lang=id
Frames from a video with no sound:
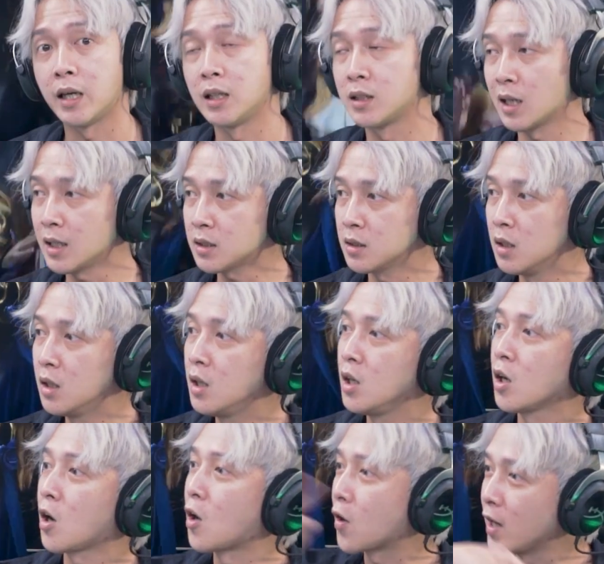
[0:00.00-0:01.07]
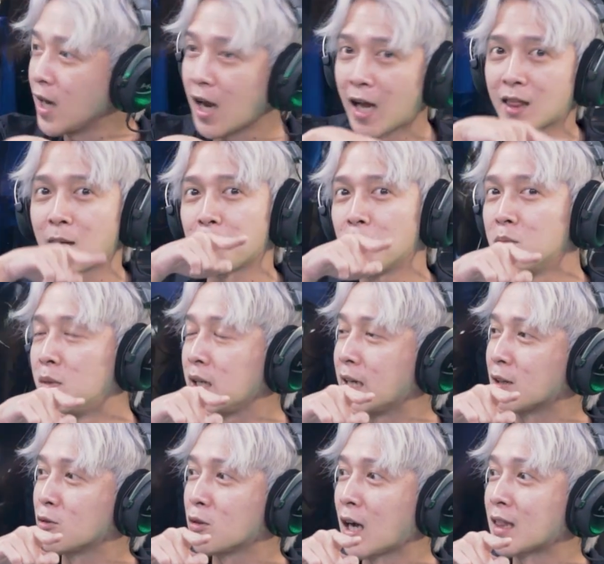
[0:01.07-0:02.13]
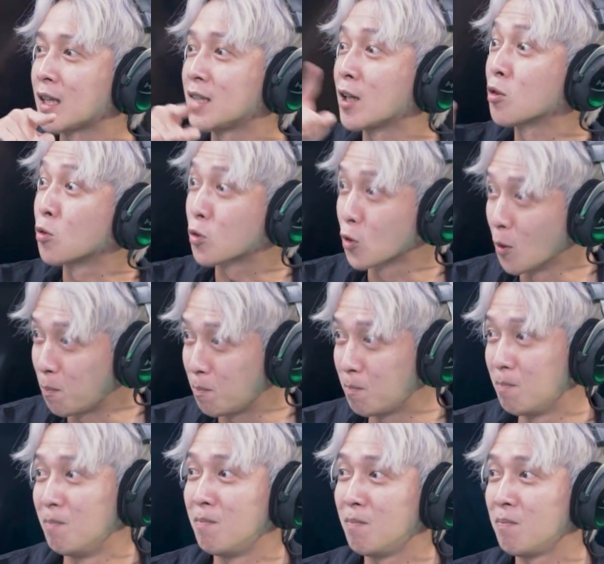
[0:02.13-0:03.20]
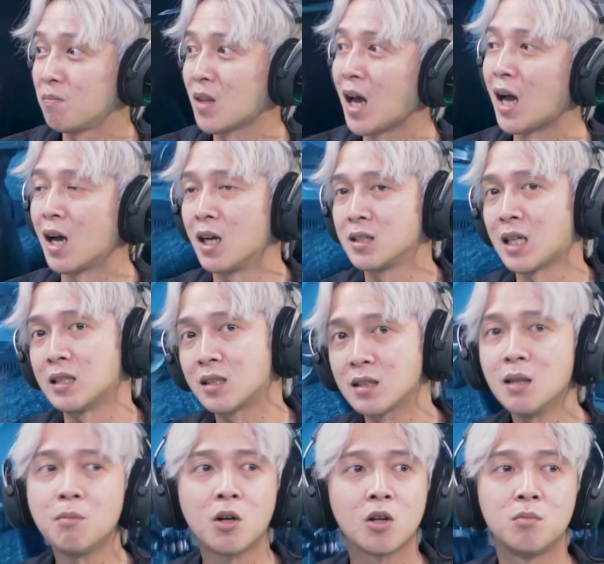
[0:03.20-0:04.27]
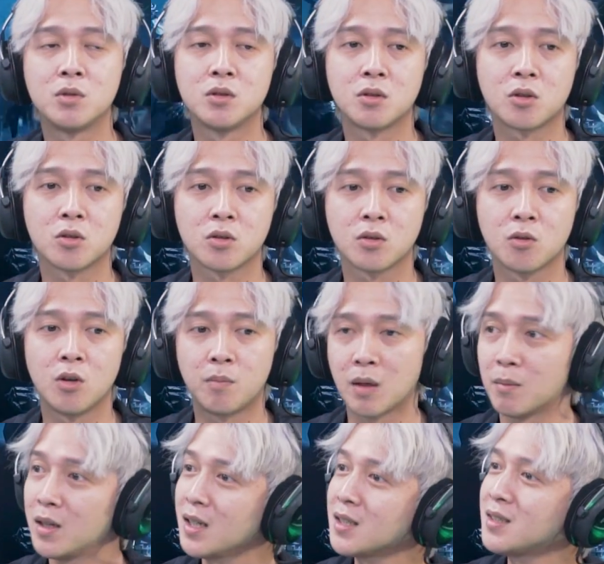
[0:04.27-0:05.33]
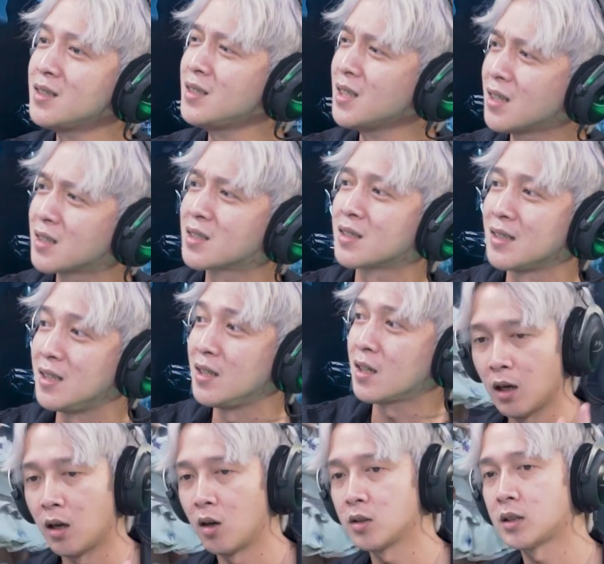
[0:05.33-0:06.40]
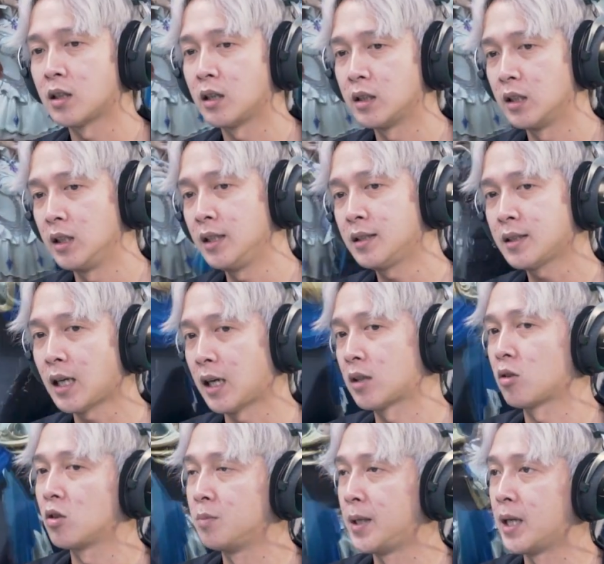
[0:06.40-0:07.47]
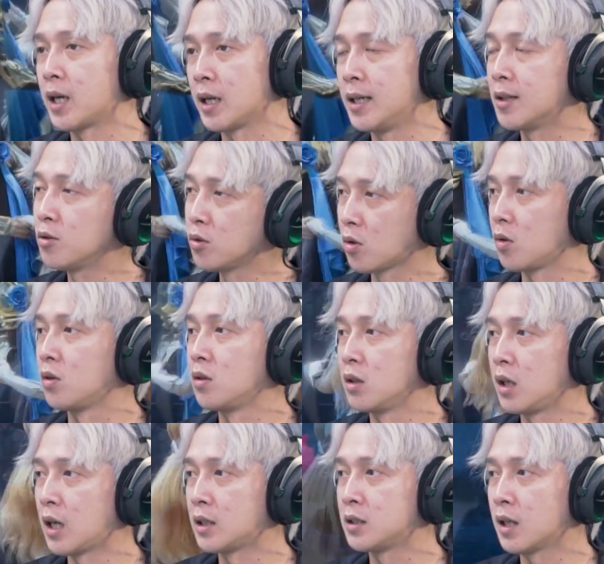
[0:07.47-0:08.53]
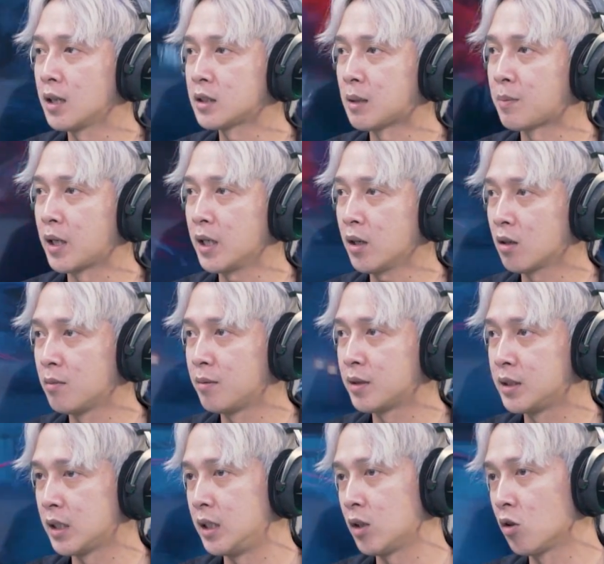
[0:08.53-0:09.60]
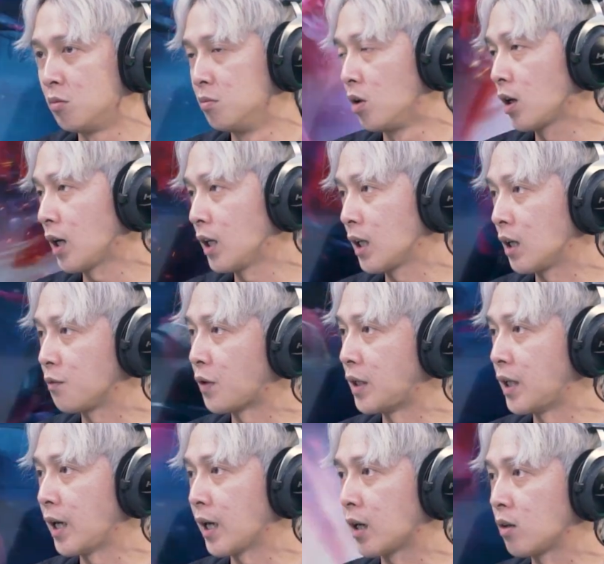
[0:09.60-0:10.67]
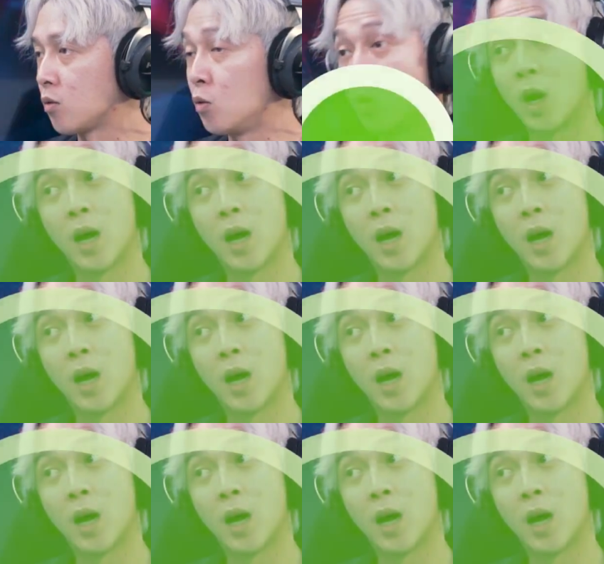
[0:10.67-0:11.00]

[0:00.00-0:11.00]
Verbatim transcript: Yang jelas kalau yang kata publik itu katanya tutup, nah chance-nya kalau menurut gue pribadi kecil sih. Kalau sananya Ican atau Luminar ini turun, yang jelas apalagi kalau memang dia dikombokan dengan VYN. E